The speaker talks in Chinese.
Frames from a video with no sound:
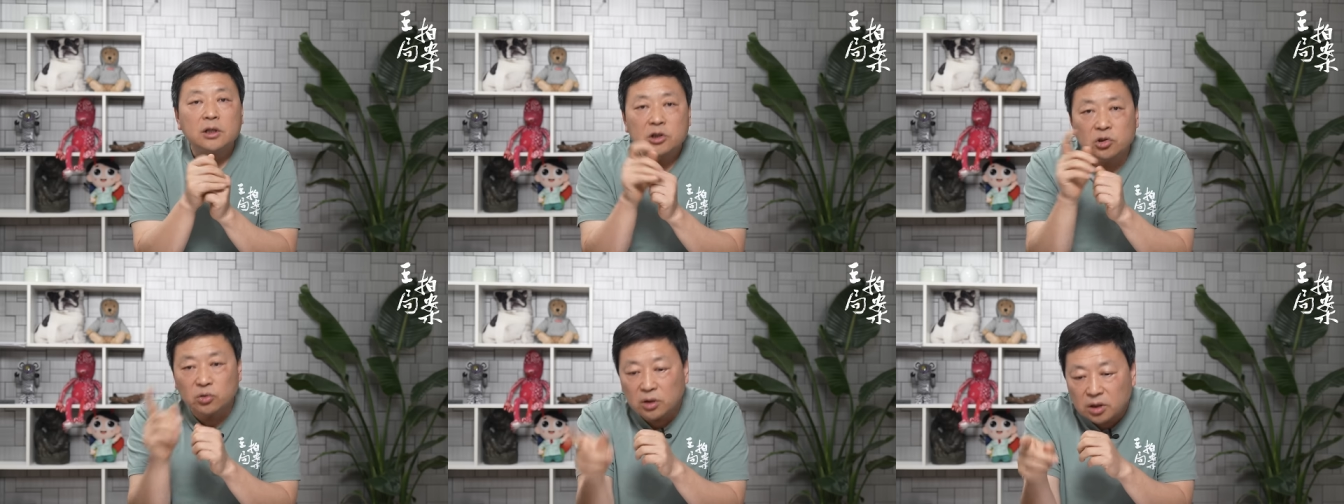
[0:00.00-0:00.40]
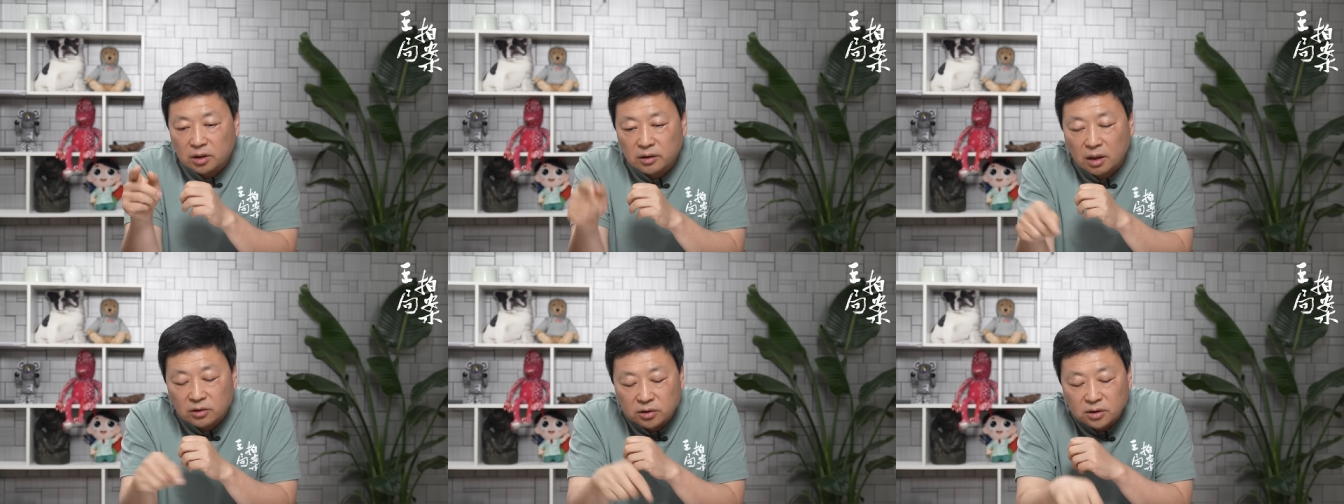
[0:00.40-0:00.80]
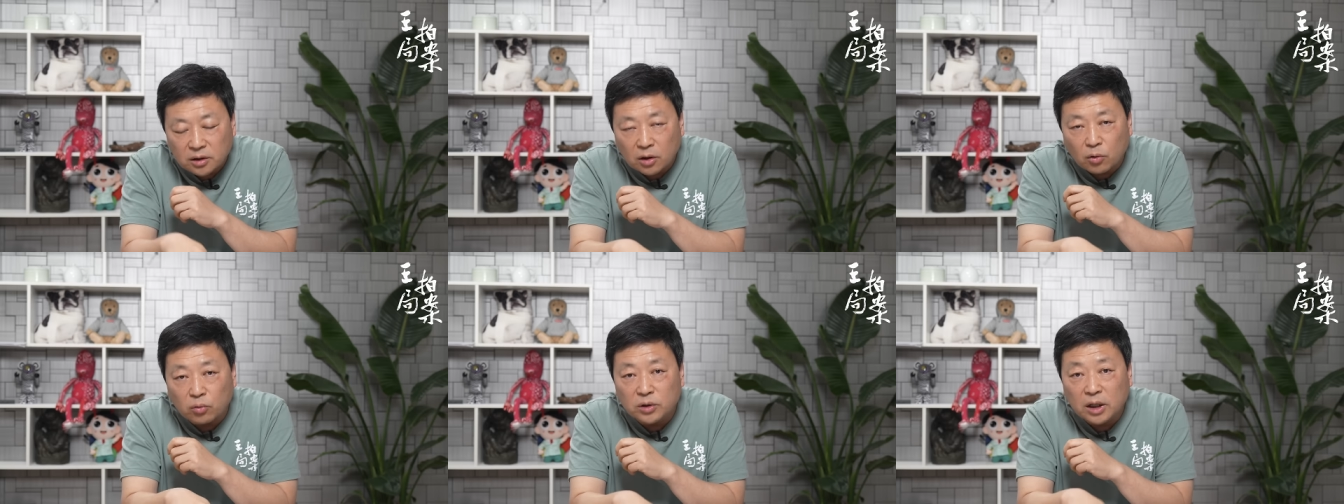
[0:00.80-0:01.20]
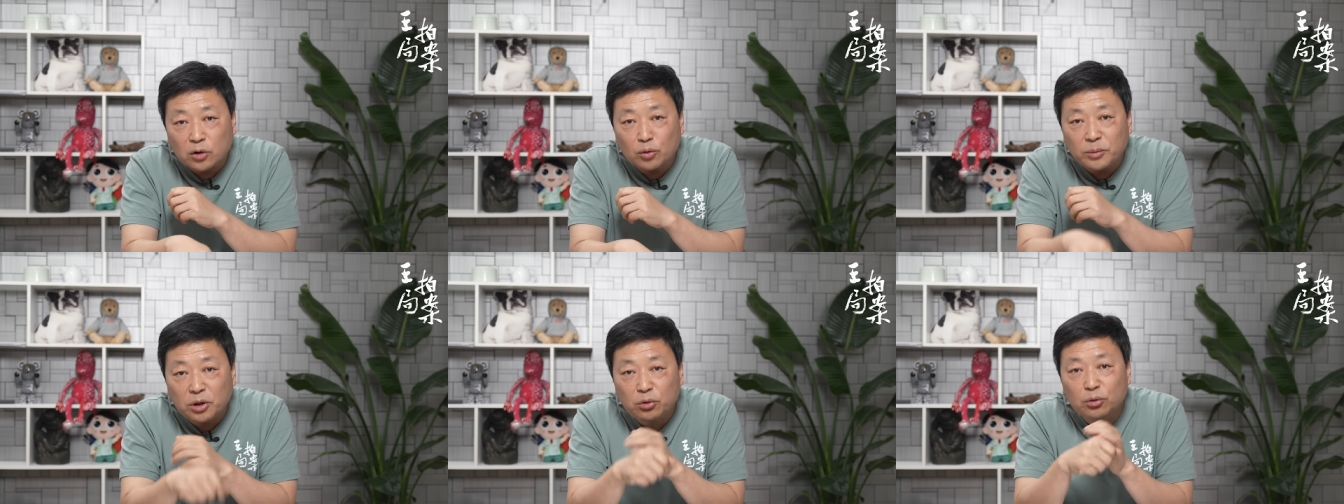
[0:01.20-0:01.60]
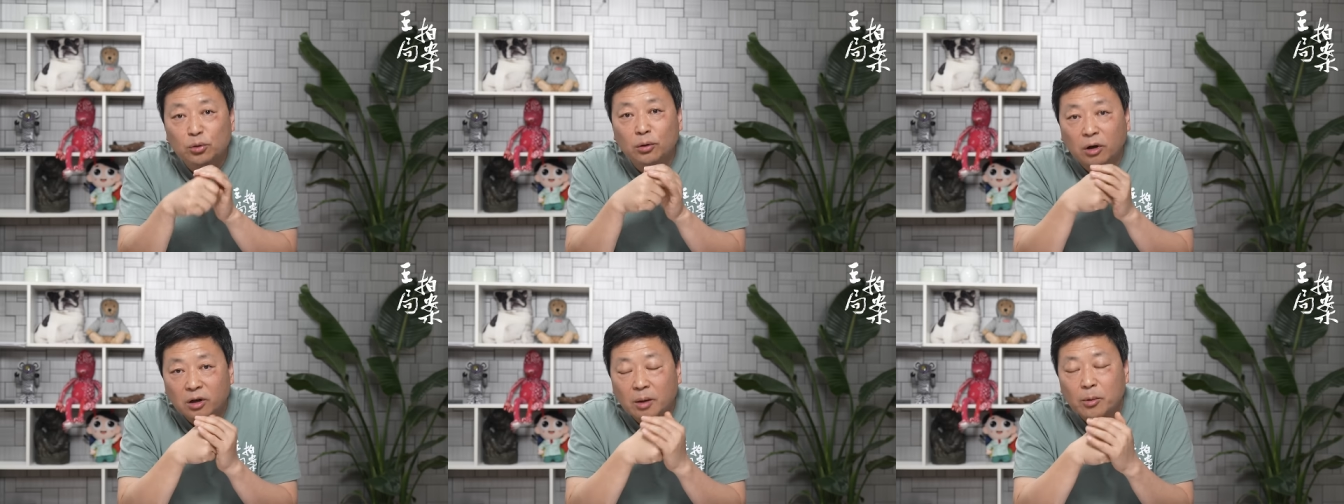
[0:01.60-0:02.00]
所以他当时那个湖南农民运动
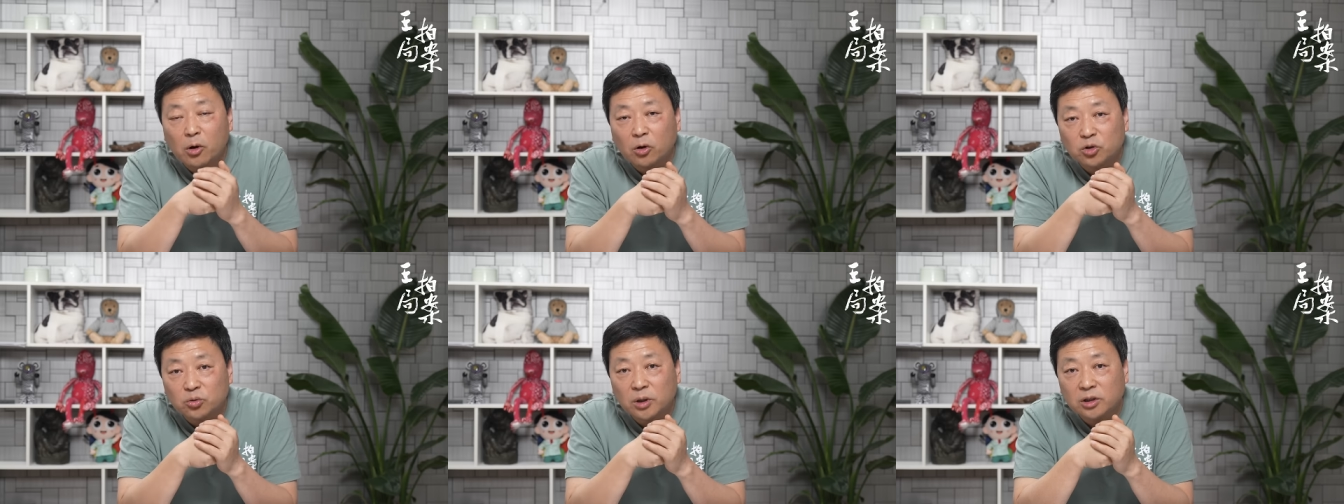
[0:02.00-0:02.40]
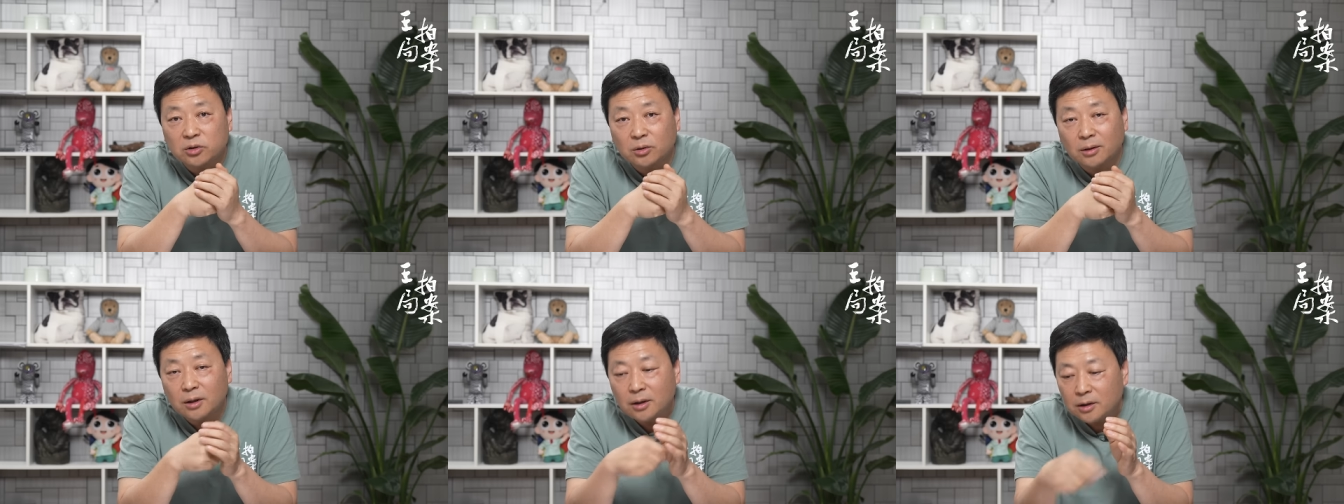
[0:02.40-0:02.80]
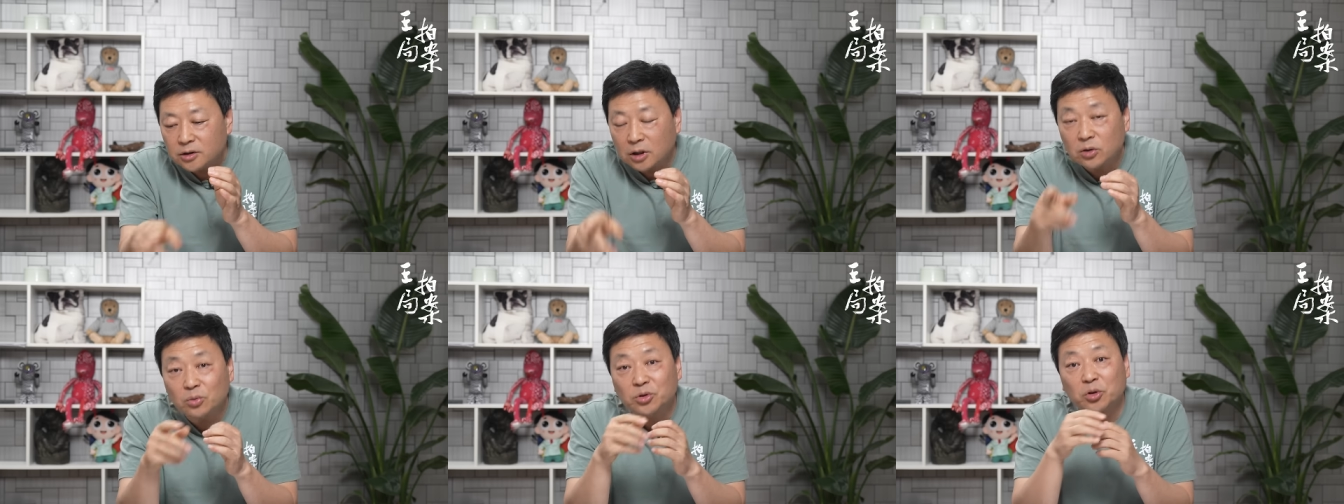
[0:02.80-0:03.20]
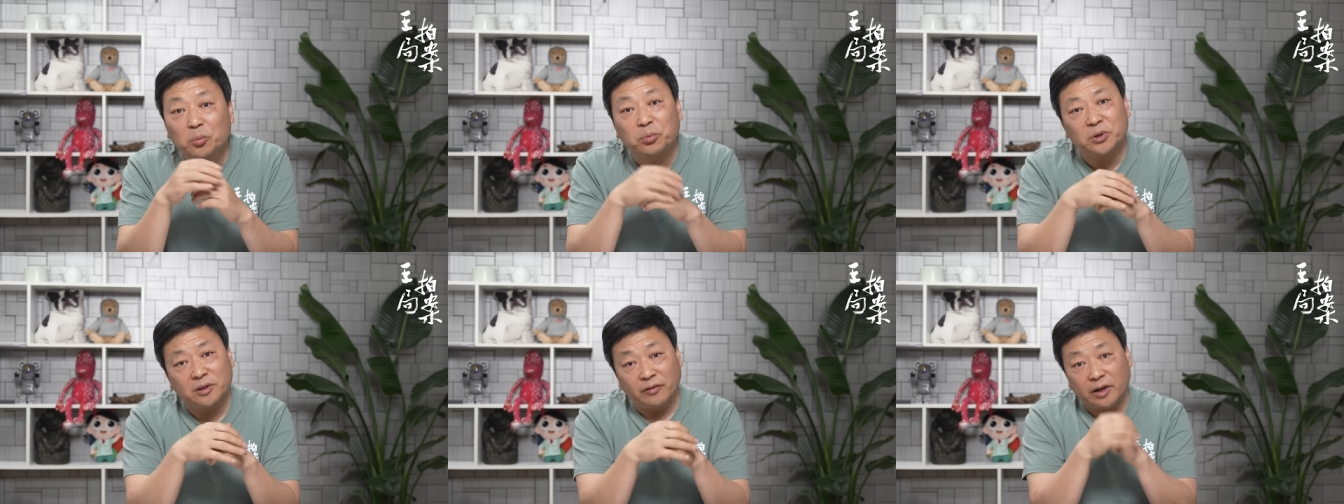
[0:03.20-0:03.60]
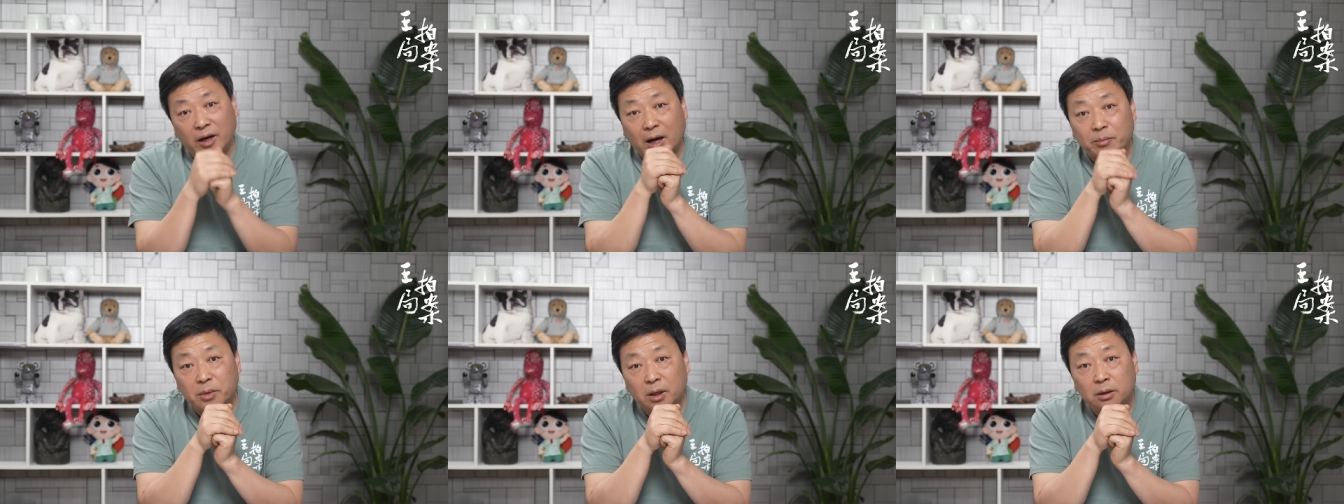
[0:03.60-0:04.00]
考察报告出来之后，陈独秀不以为
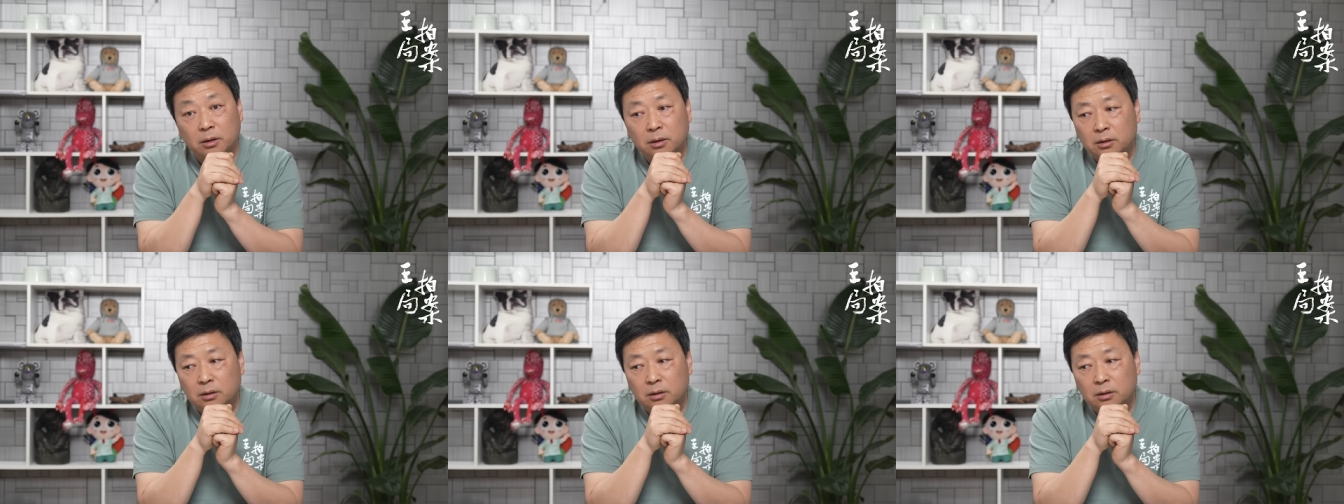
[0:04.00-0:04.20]
然嘛，